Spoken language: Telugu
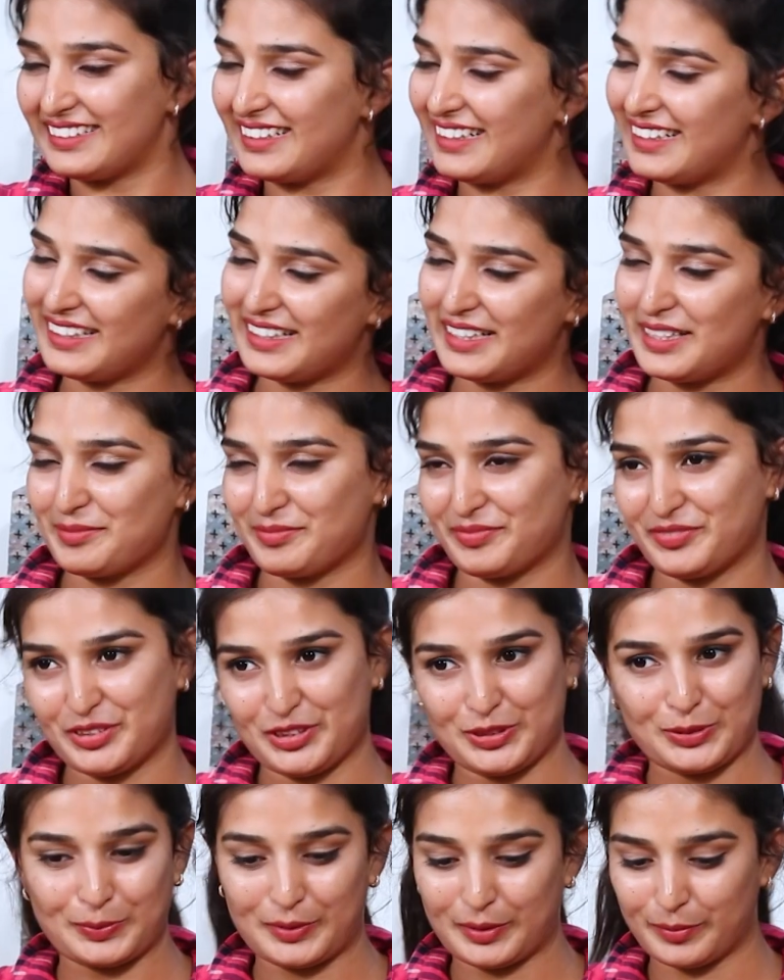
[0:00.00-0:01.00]
యా ఐఎమ్
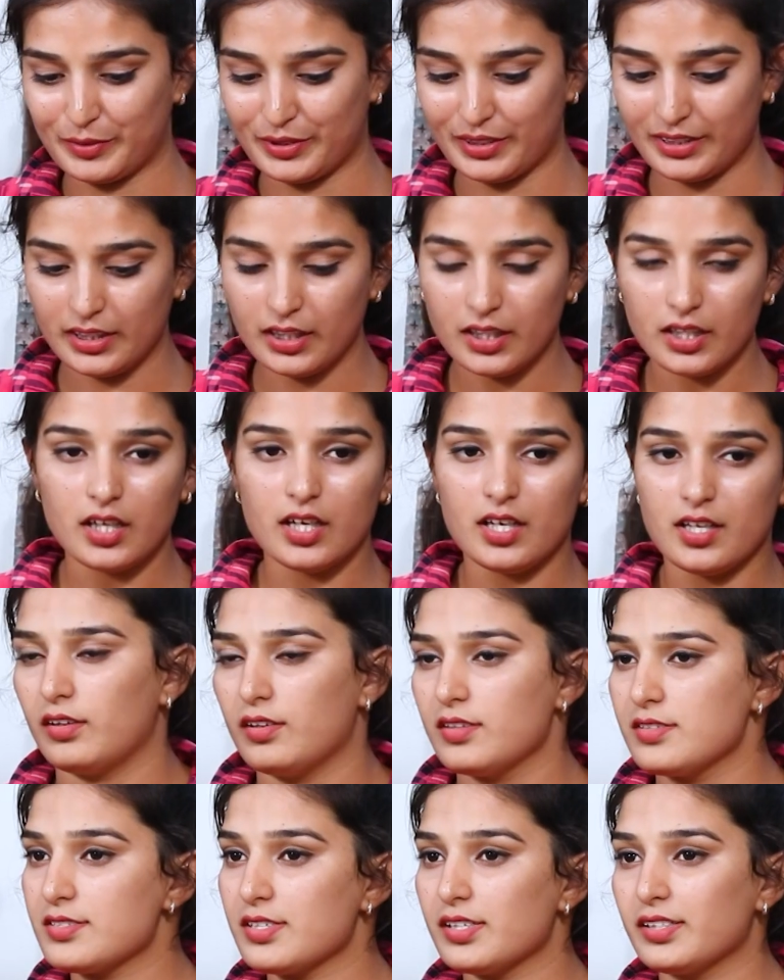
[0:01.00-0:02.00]
సూపర్ గుడ్
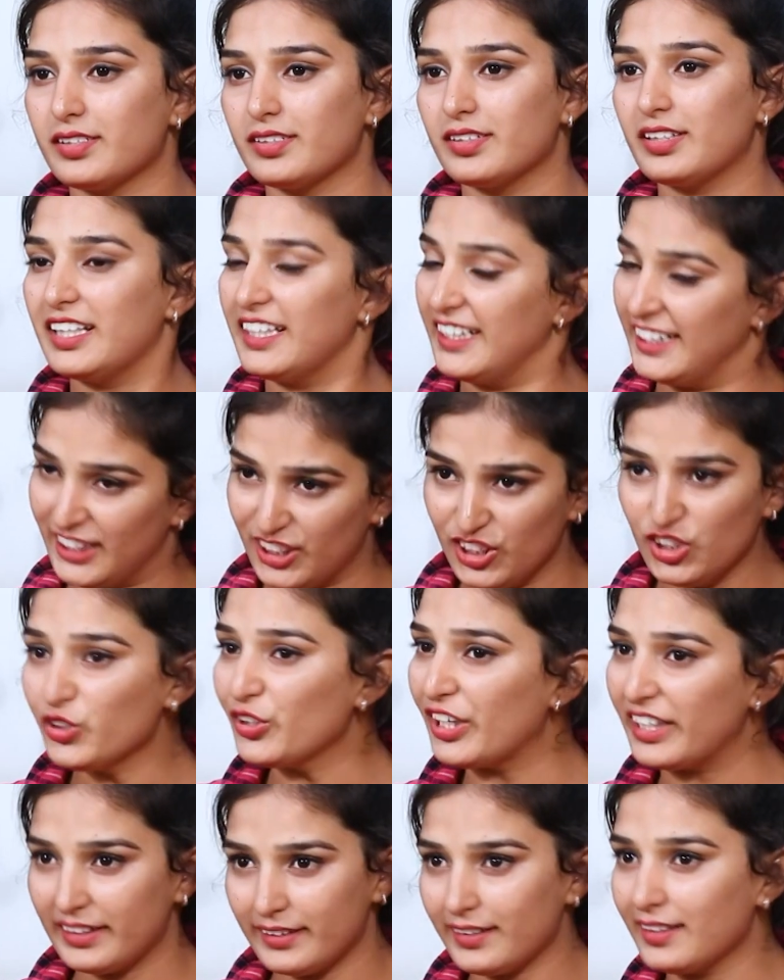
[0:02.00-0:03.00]
సార్ ఇల్లు
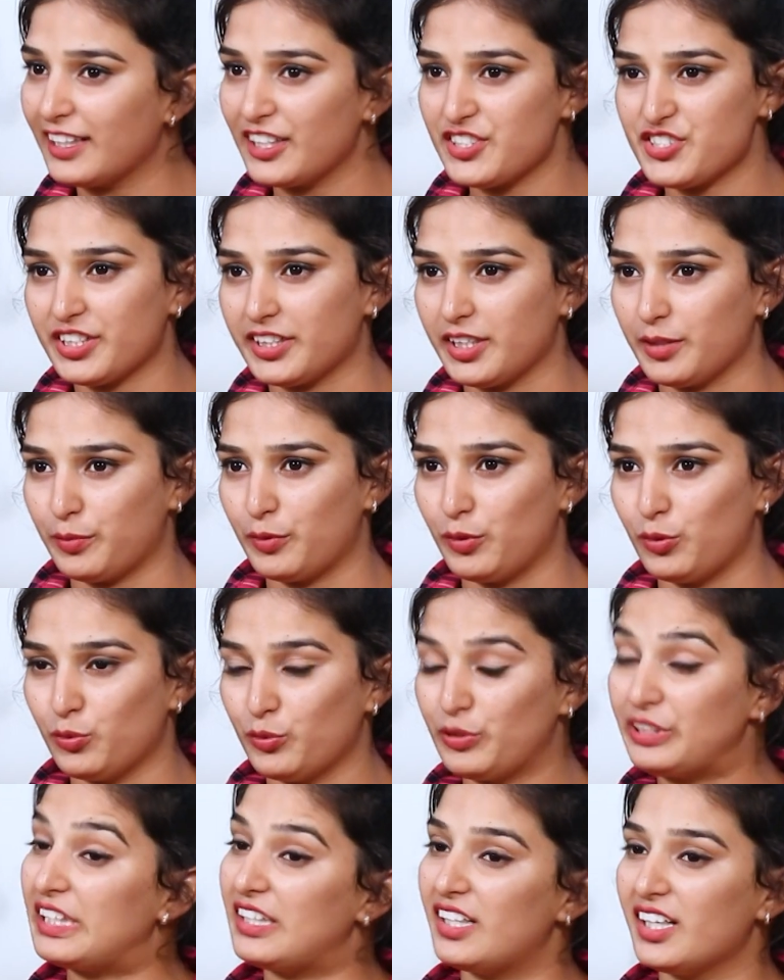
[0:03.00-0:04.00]
రెంట్లకు ఇచ్చేటప్పుడు
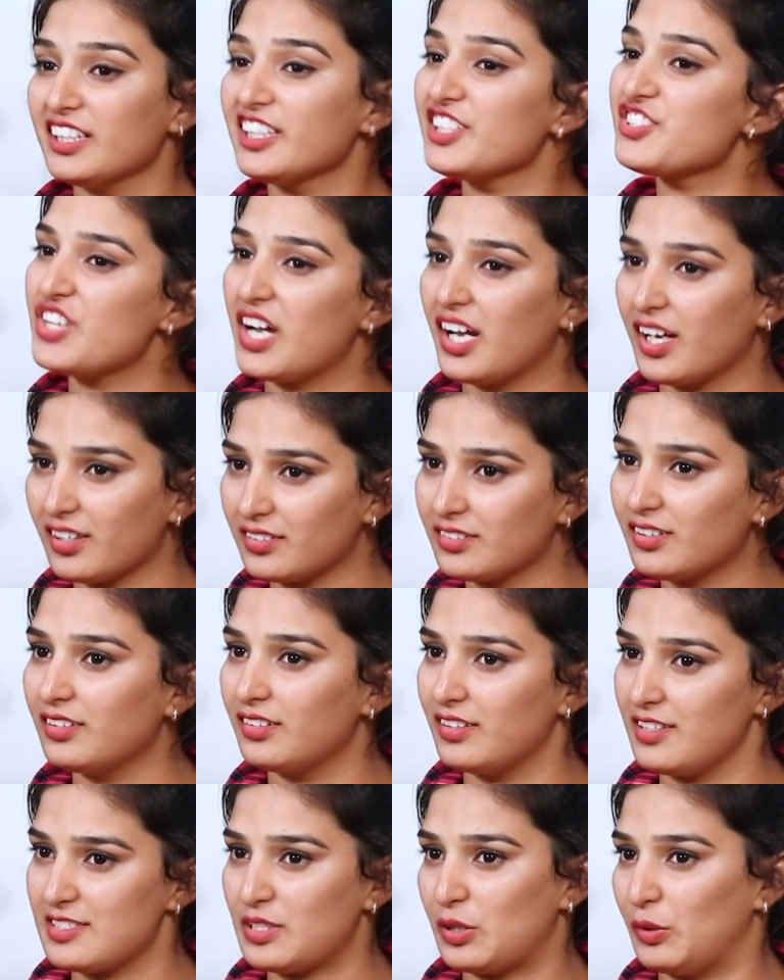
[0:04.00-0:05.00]
ఎలాంటి
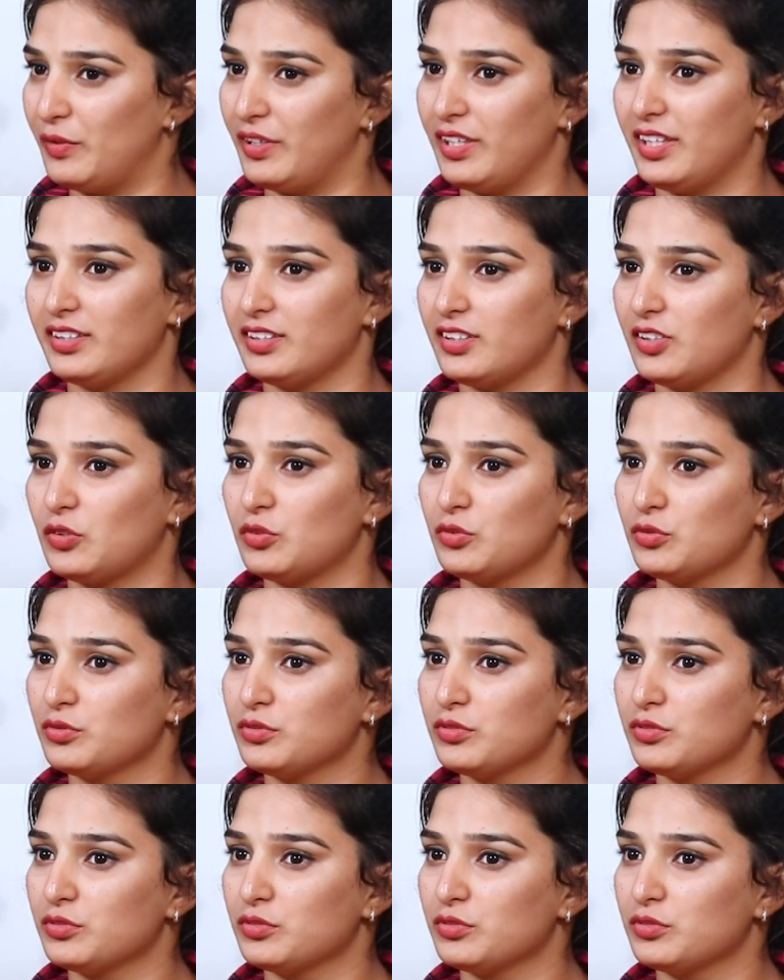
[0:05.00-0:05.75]
జాగ్రత్తలు తీసుకోవాలంటారు